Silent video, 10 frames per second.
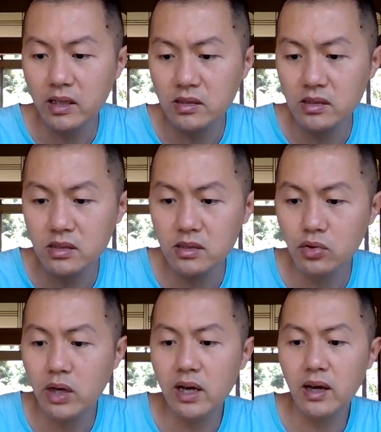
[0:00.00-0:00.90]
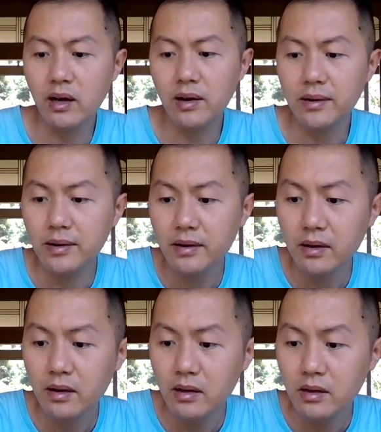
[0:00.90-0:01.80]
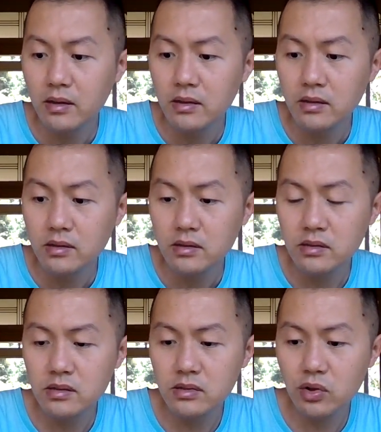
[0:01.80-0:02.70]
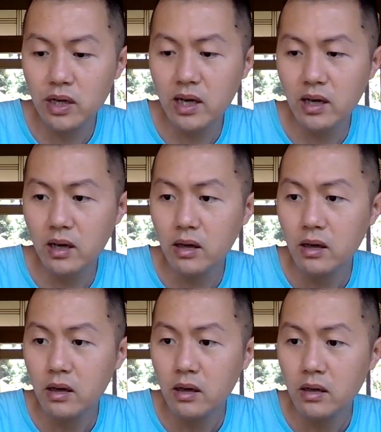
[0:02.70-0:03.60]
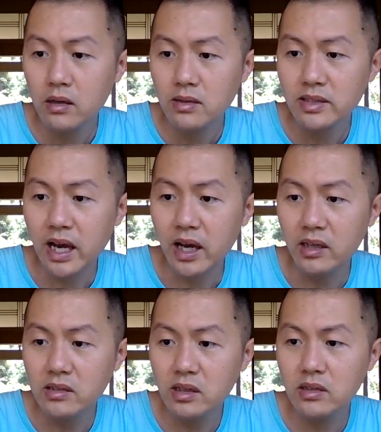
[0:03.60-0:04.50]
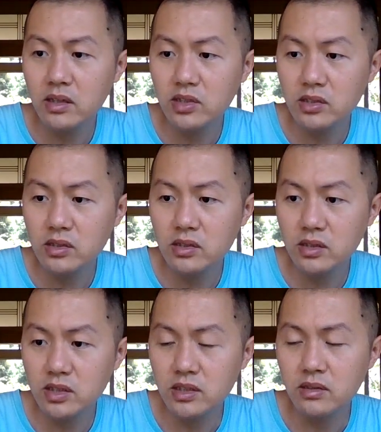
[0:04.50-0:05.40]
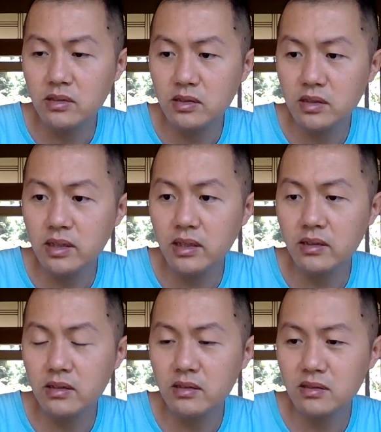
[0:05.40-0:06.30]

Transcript: 的是四川啊！四川财政的自己自给